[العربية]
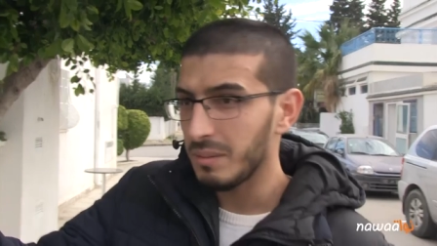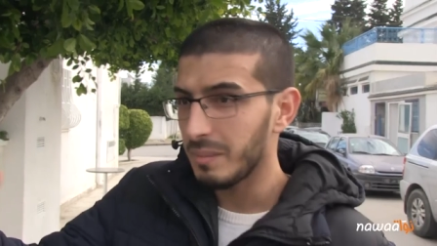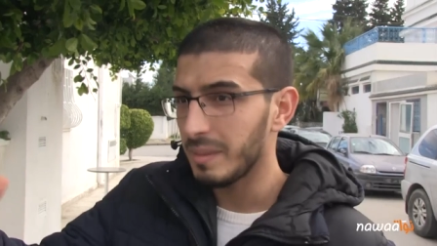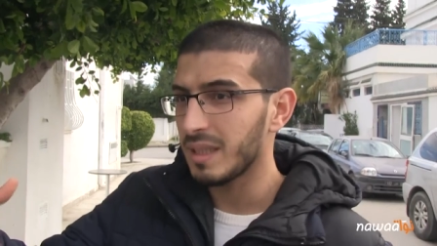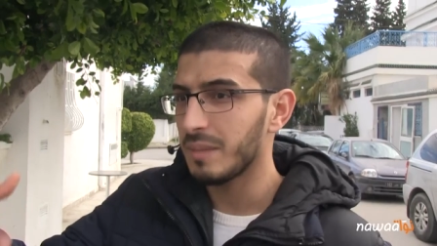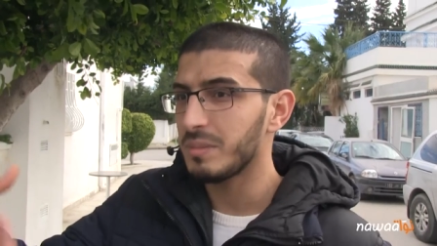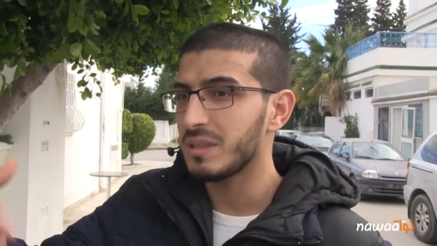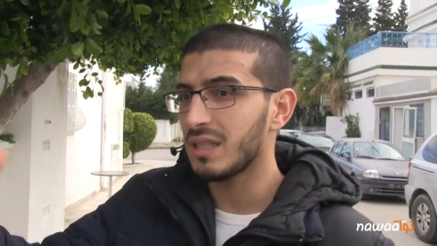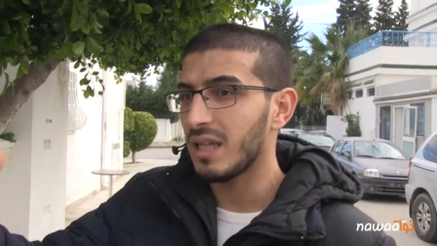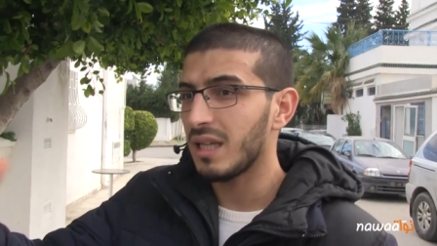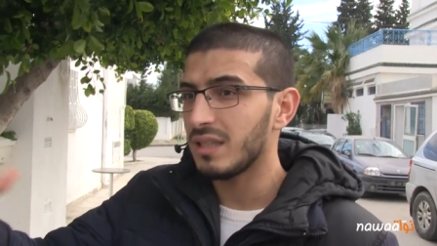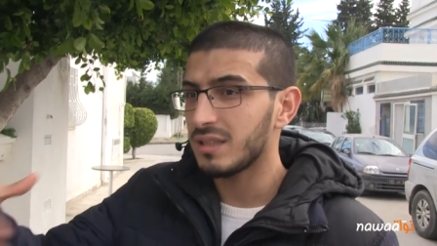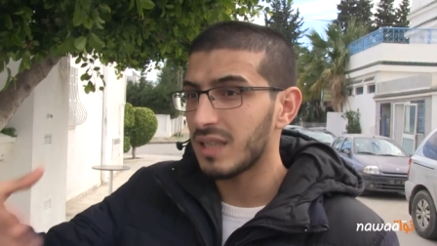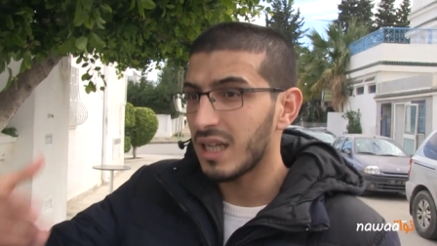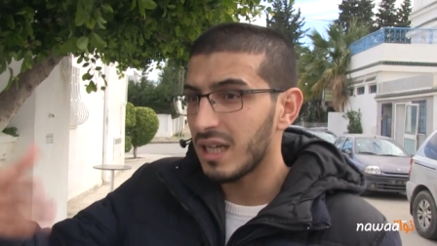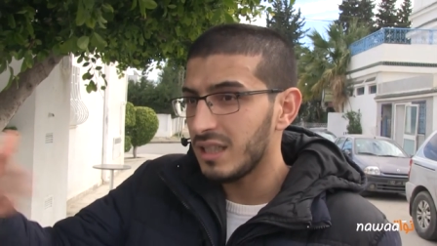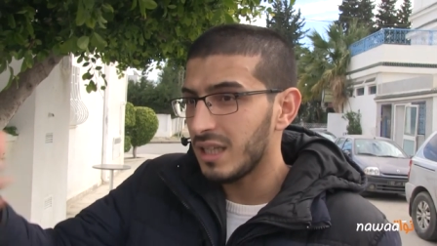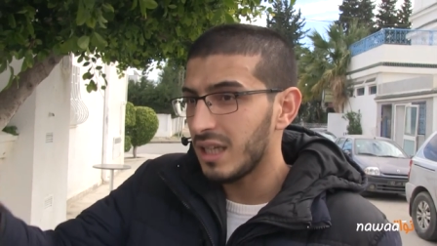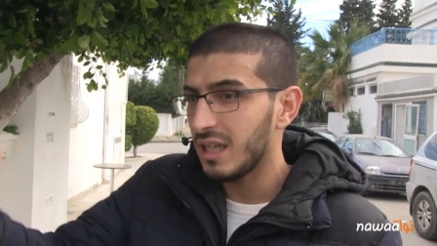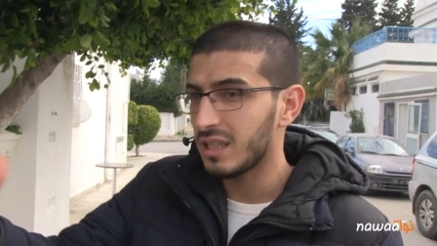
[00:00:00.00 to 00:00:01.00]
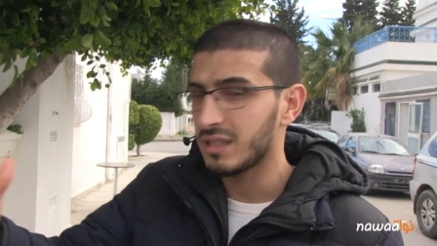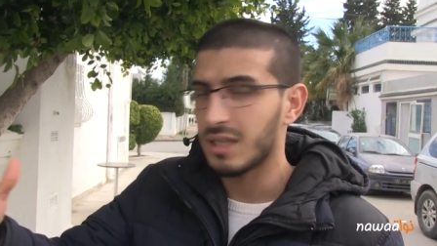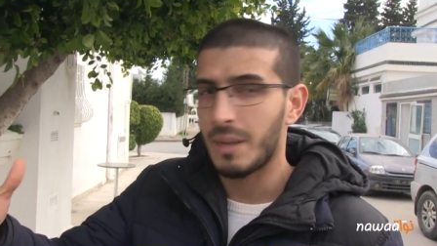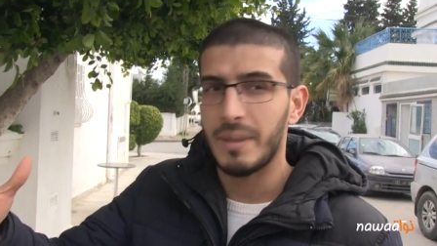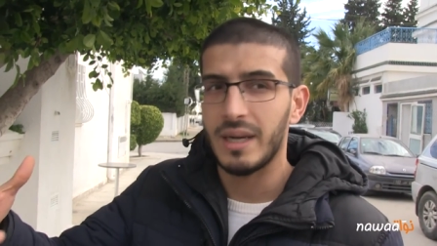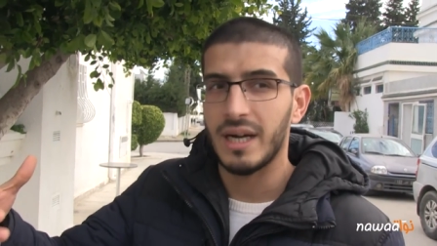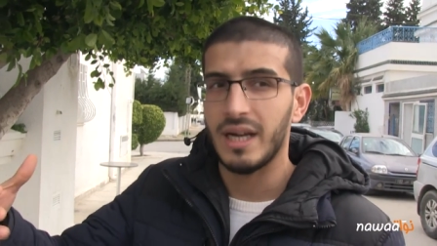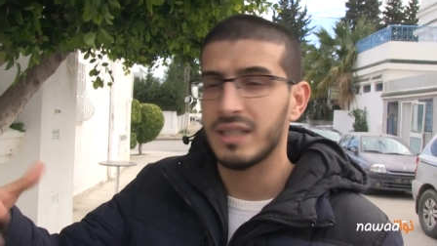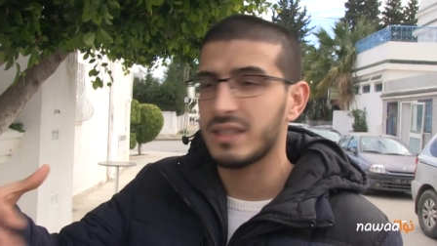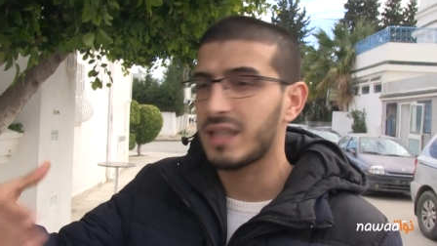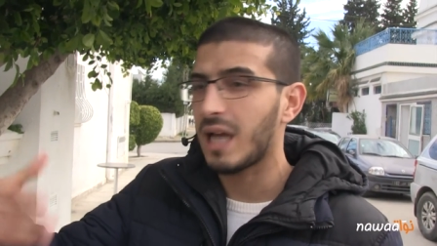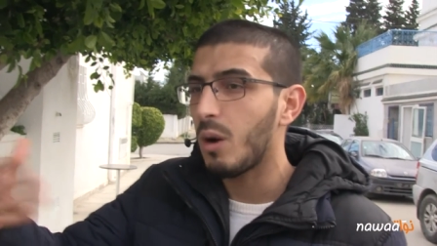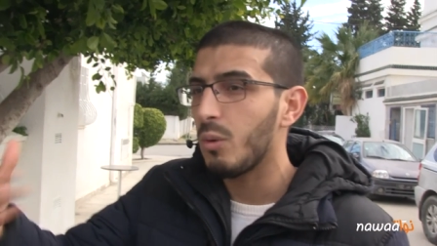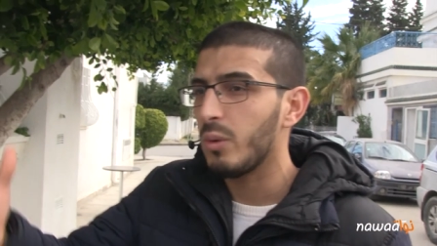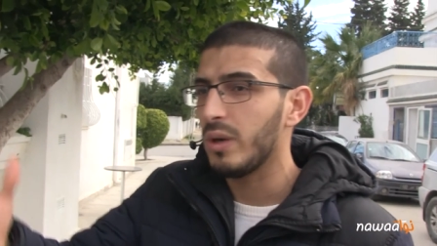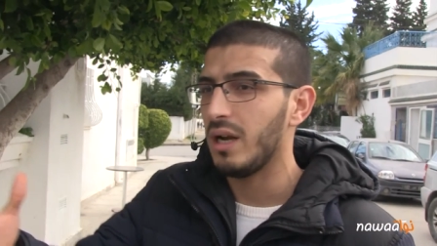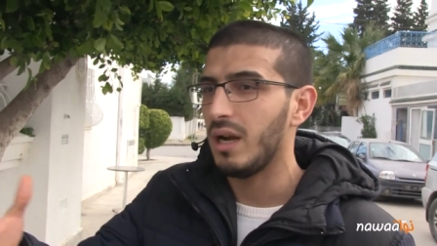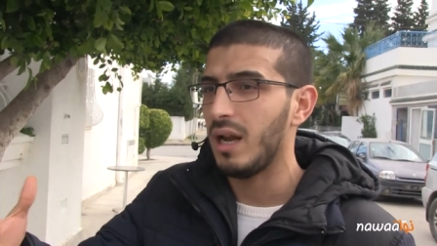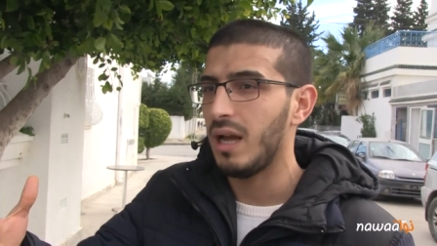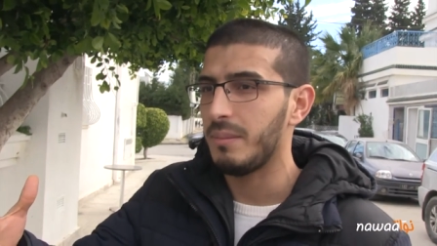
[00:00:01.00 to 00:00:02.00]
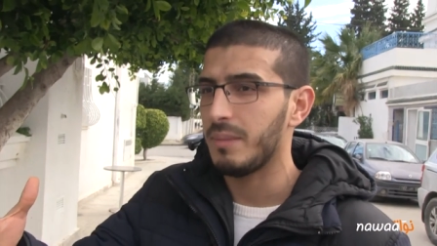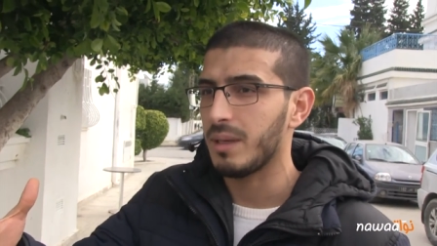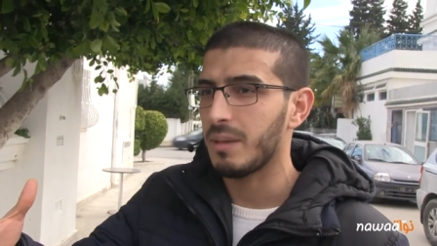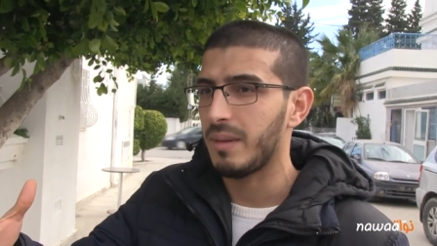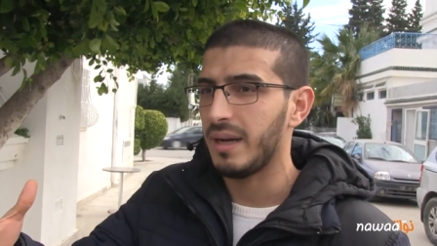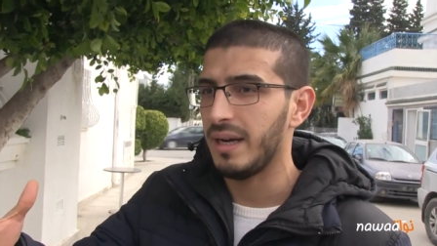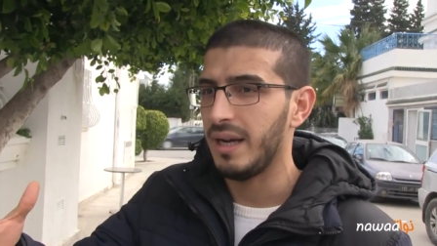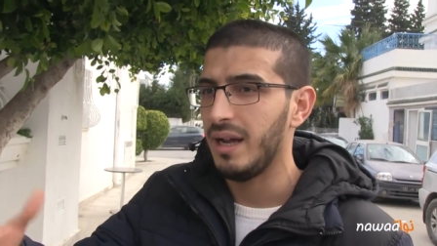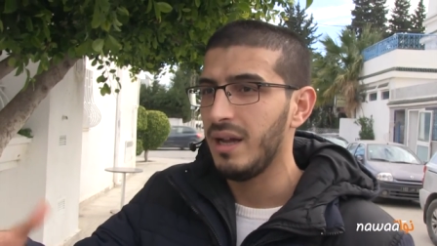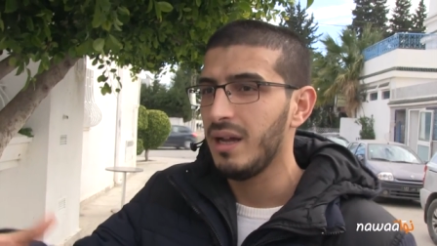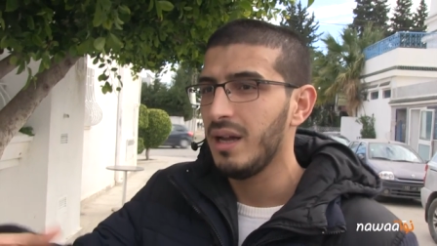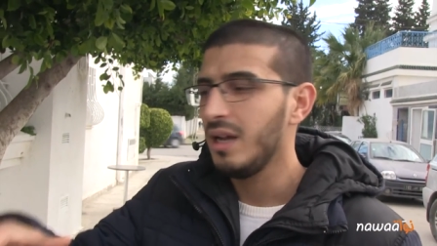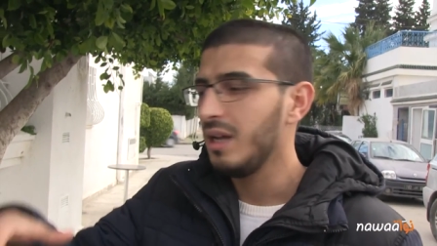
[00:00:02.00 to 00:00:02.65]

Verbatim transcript: معناتها باش يرجع معناها يتغول الامن معناها